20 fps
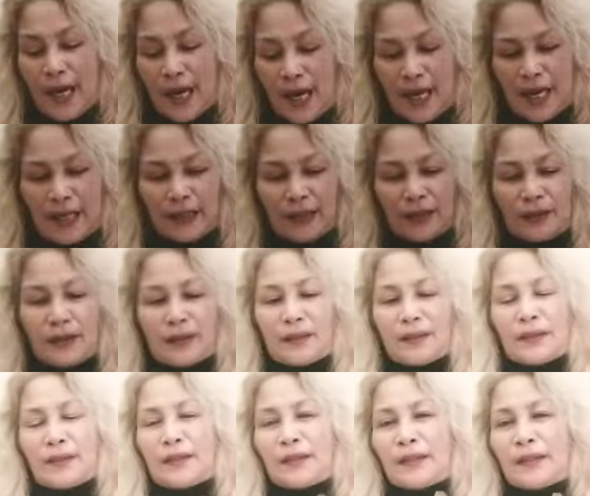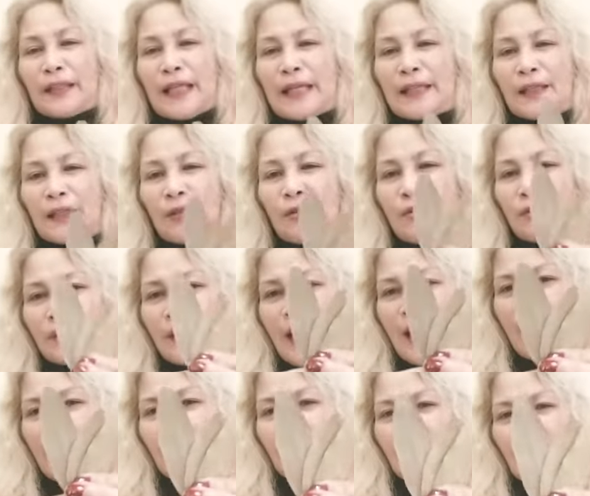at tatlong
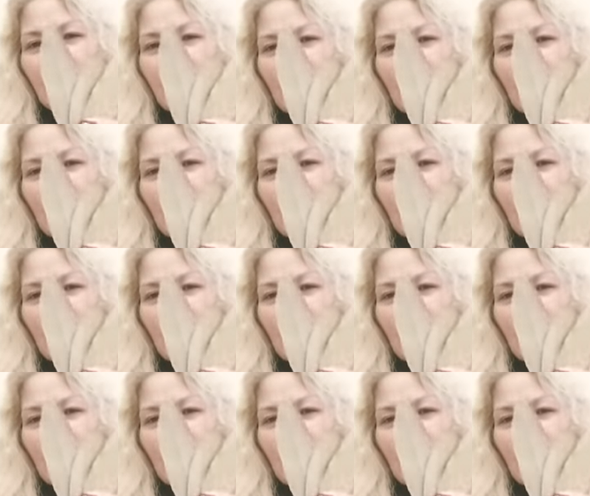dahon ng